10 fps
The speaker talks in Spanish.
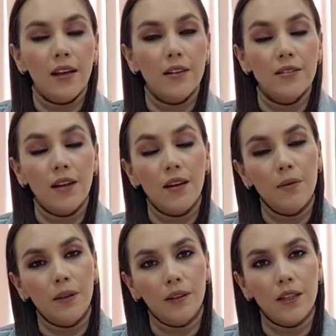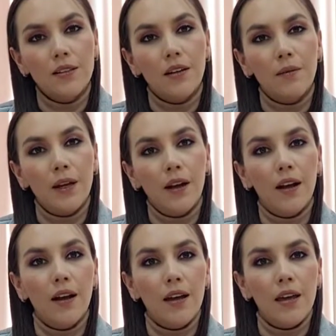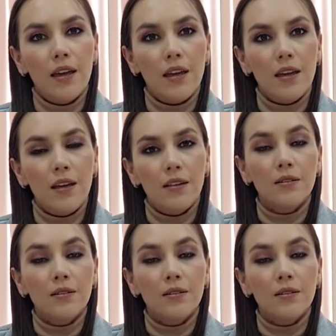Agencia la Libertad se, eh,